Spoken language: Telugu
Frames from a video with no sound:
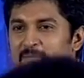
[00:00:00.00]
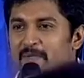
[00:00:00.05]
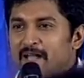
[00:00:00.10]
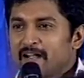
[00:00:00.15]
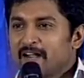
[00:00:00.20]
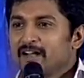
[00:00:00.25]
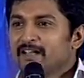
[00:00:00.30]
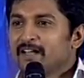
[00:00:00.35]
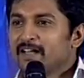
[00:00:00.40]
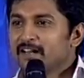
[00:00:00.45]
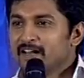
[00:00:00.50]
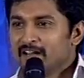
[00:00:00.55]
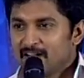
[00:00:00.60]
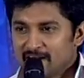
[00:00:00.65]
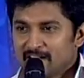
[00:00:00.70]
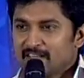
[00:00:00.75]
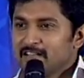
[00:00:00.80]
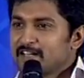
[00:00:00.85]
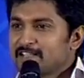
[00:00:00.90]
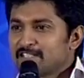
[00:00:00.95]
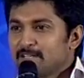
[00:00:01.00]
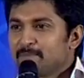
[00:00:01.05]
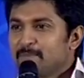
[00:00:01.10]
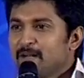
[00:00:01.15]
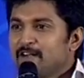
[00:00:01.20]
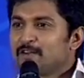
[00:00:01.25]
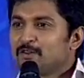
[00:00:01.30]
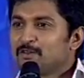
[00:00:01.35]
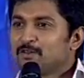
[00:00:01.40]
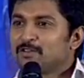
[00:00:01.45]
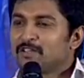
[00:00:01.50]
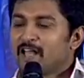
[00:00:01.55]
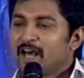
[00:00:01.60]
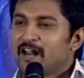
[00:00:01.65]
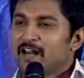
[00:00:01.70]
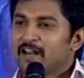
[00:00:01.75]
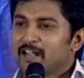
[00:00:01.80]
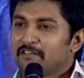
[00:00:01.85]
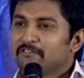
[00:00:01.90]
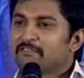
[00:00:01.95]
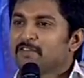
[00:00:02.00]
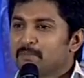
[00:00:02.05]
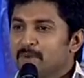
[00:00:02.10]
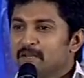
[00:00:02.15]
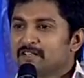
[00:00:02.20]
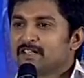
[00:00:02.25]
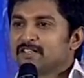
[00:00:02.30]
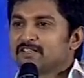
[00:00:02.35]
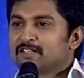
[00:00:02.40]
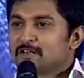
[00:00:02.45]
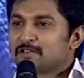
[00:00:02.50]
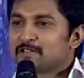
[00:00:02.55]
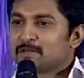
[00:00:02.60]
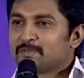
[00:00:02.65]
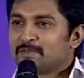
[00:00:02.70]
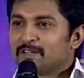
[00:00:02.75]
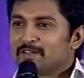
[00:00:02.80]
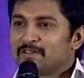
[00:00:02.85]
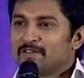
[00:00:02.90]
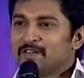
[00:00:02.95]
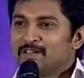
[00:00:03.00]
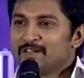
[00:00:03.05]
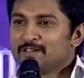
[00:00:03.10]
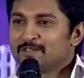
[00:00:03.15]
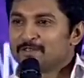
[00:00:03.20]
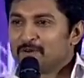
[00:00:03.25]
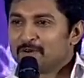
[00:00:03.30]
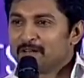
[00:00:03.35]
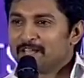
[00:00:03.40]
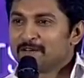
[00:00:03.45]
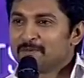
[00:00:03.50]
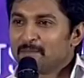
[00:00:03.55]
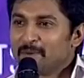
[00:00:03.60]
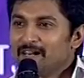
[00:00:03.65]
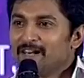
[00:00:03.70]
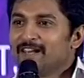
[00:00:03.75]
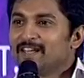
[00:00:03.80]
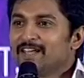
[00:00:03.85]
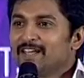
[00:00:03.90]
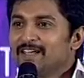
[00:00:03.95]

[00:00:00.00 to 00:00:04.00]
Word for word: ఎక్కడికి వెళ్ళినా నేను ఇందాక చెప్పినట్టు తారక్ ఎంత బాగా చేశాడో చెప్తున్నారు సో నేను మళ్ళీ